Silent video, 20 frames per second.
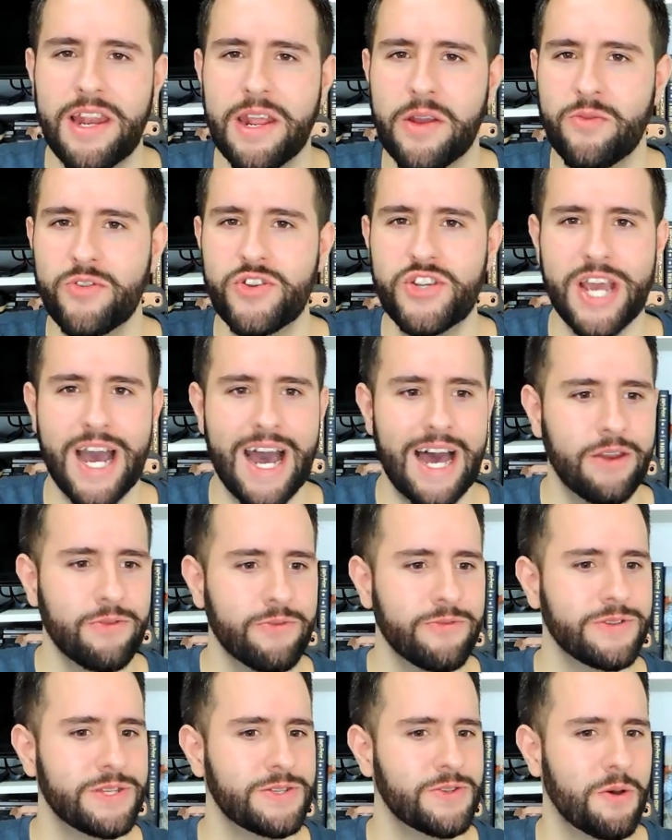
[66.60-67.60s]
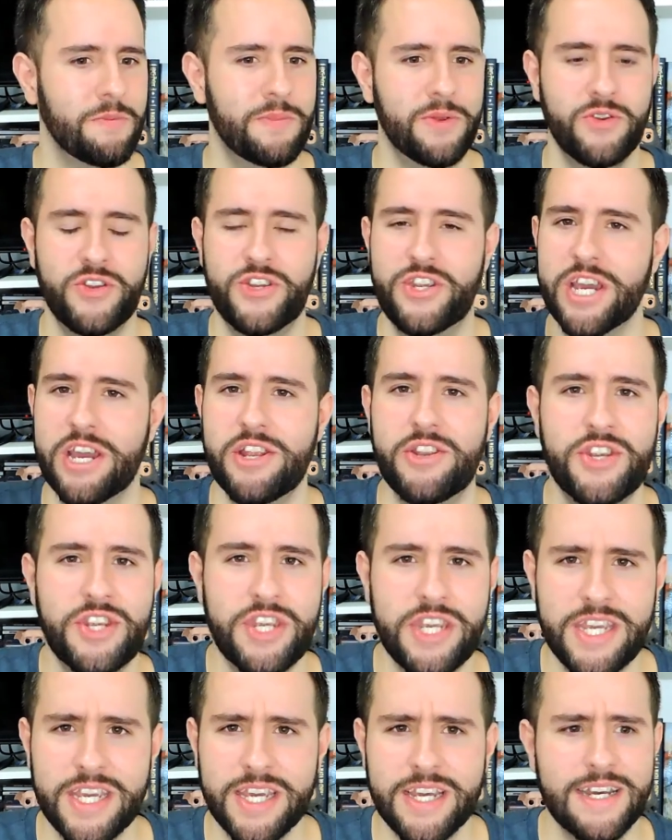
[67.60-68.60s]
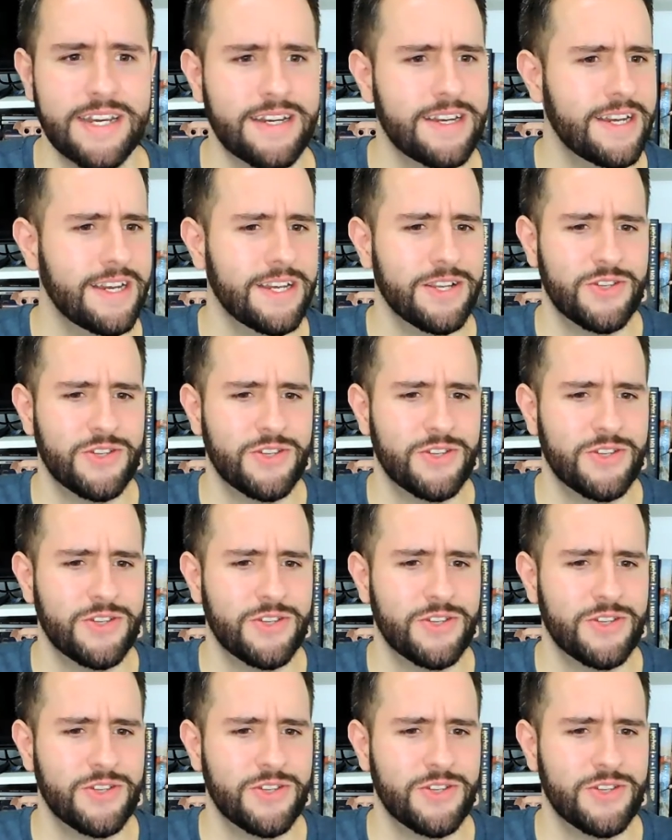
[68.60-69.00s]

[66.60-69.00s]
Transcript: ali com diálogos sobre o dia a dia,